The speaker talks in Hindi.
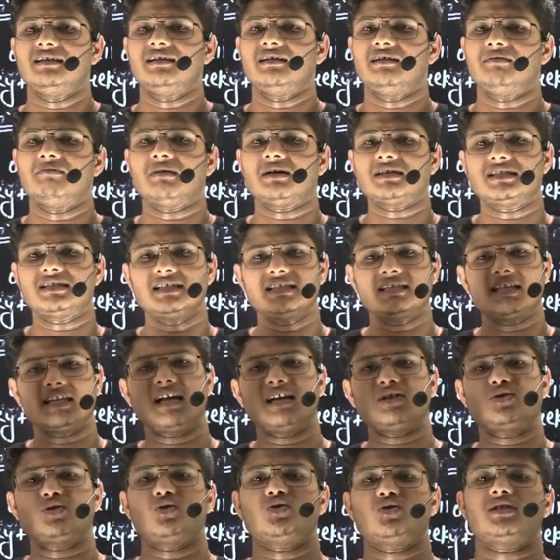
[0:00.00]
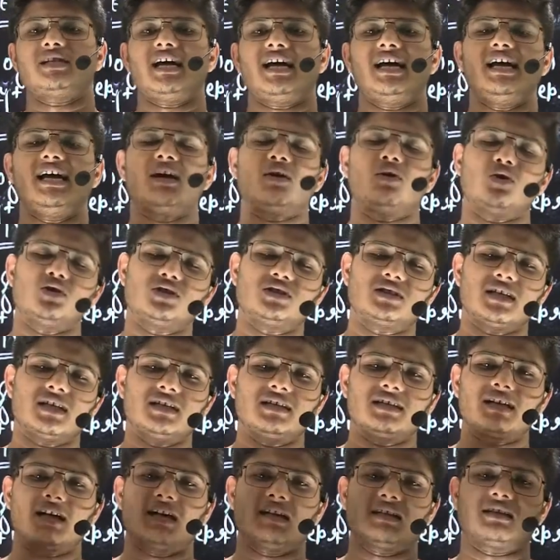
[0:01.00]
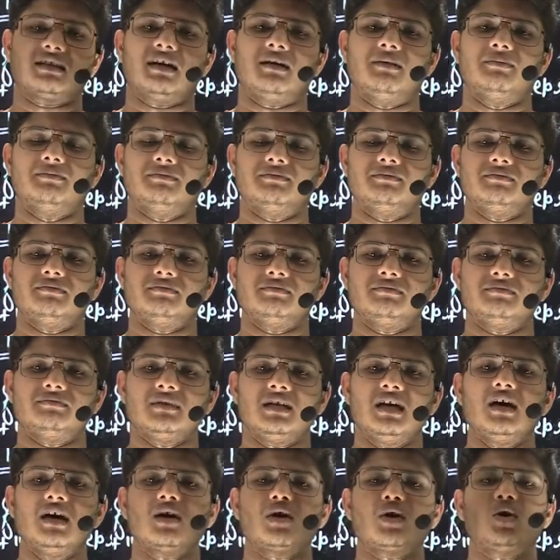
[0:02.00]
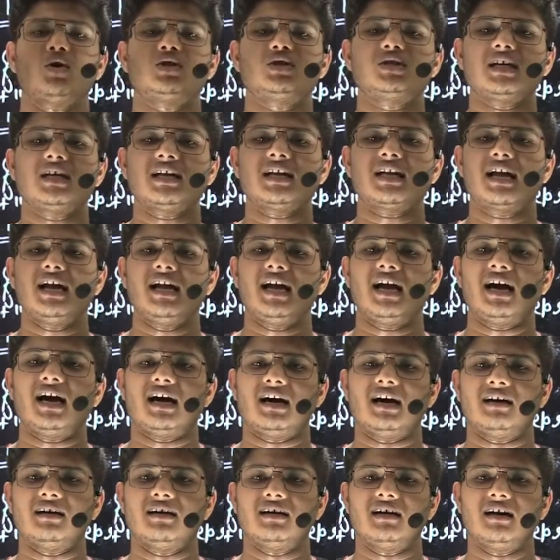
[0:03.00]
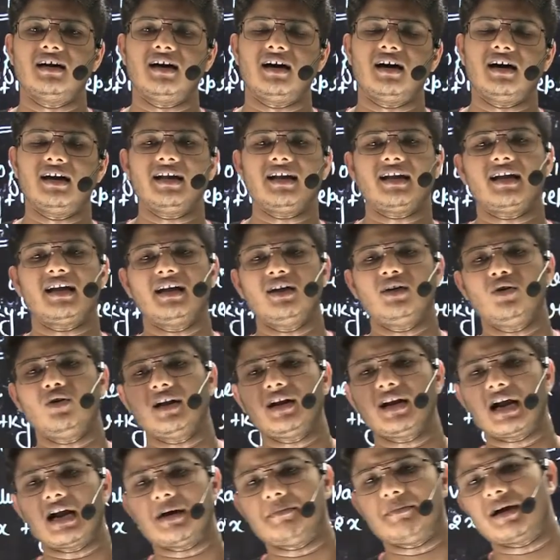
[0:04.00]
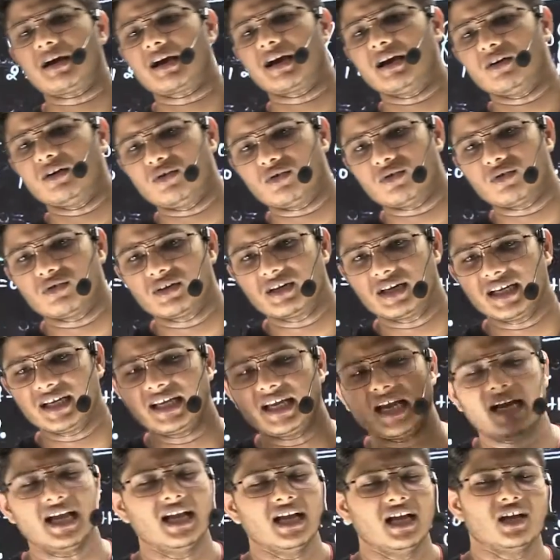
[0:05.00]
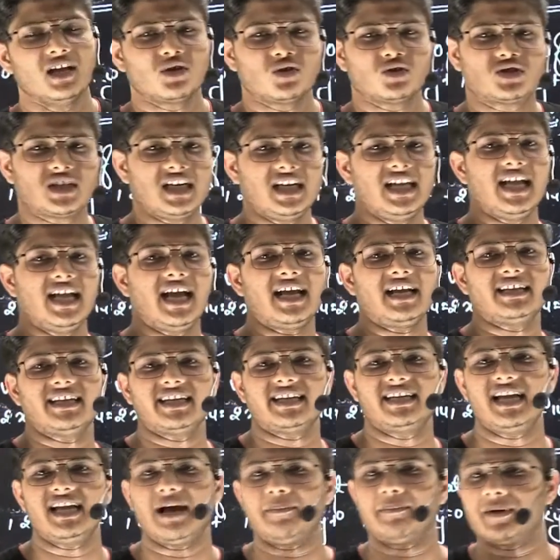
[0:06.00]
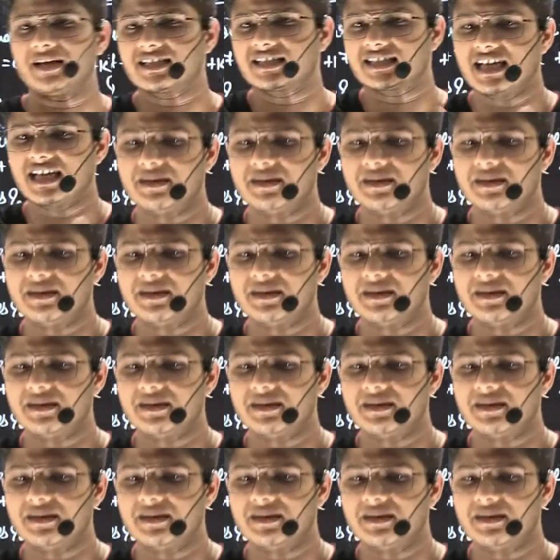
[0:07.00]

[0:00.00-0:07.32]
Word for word: बस इतना सोचना है क्वेश्चन खत्म क्वेश्चन गया अरे गयो रे रामा गयो ठीक है तो चलिए यार देखिए आपके स्क्रीन